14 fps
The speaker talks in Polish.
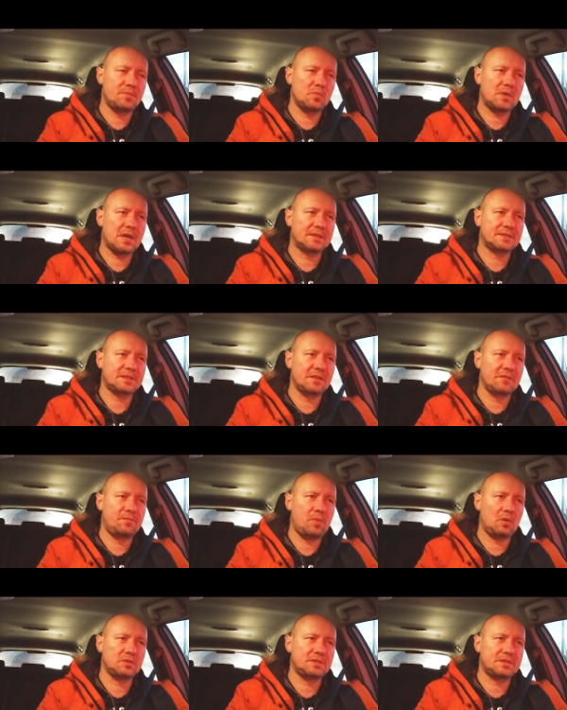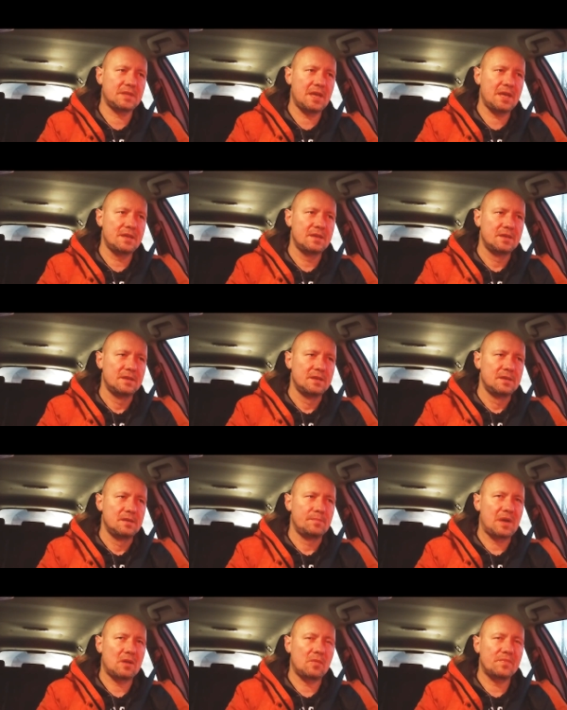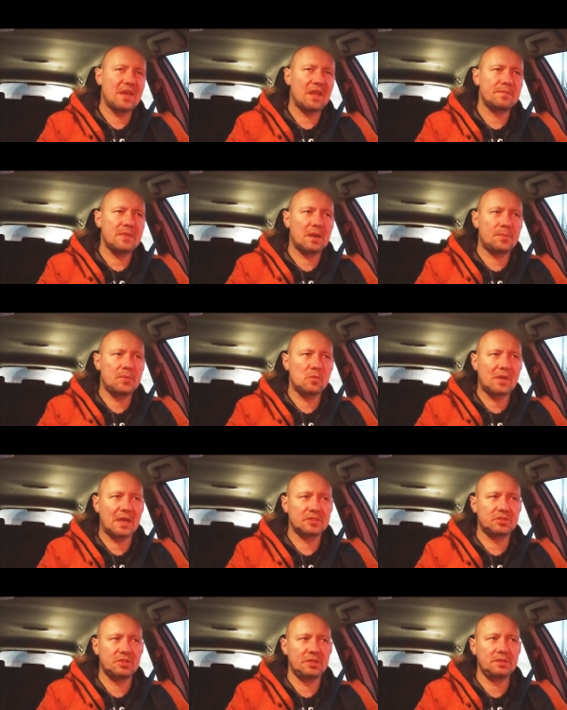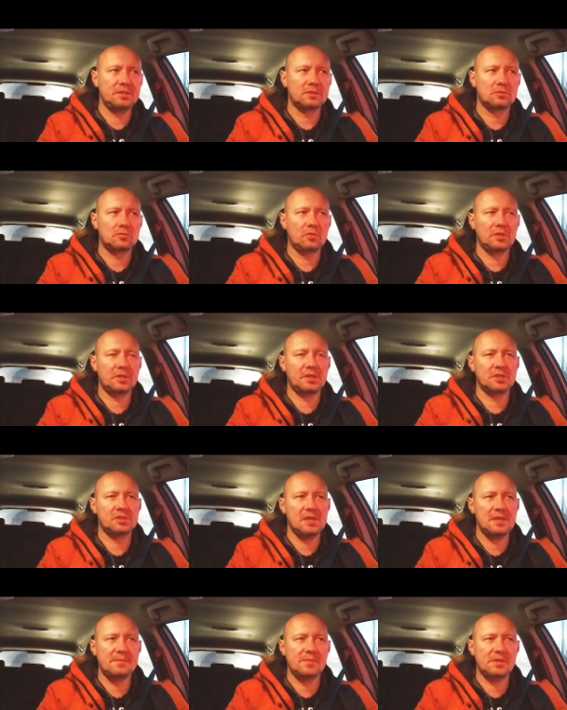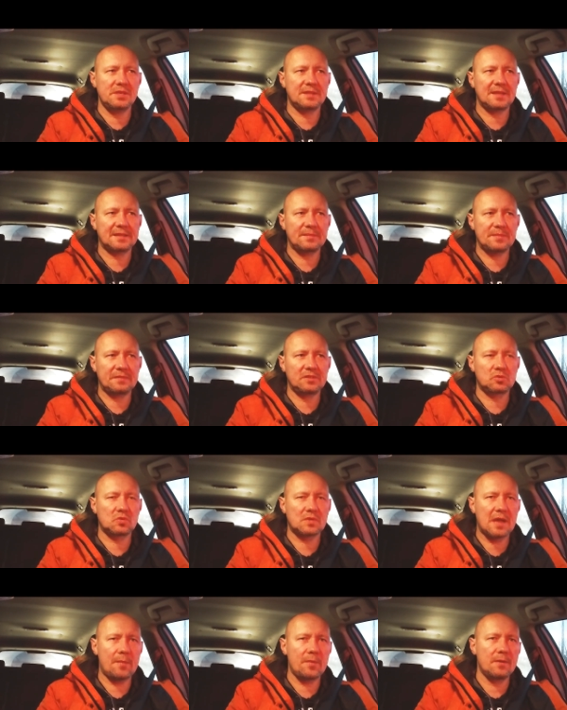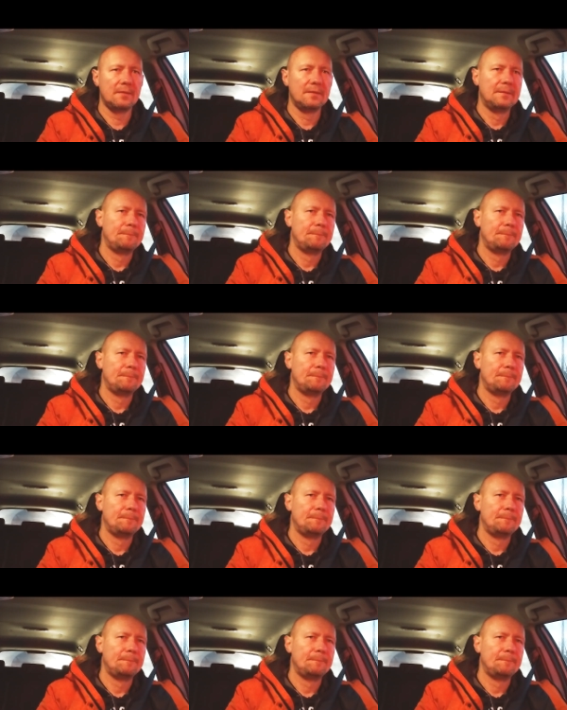piłkarskie w Polsce mają nadmiar piłkarzy, których jeżeli my tak naprawdę szukamy